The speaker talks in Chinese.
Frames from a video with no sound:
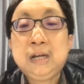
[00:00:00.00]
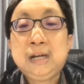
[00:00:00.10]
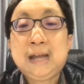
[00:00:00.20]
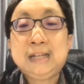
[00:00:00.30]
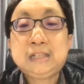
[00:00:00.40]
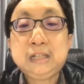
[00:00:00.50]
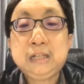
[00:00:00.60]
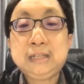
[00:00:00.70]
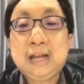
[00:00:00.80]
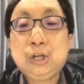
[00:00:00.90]
来吸
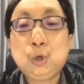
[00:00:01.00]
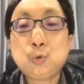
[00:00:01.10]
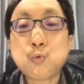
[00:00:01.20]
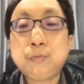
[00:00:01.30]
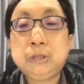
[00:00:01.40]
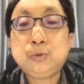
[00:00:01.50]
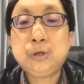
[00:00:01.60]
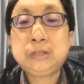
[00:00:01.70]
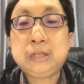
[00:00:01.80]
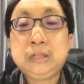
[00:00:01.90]
引和留住明
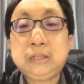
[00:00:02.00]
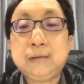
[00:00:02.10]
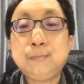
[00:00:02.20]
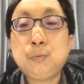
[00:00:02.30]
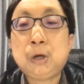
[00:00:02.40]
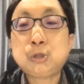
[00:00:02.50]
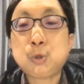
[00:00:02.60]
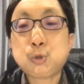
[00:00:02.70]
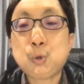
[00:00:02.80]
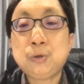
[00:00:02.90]
确定义的目标受
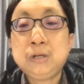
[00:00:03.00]
众，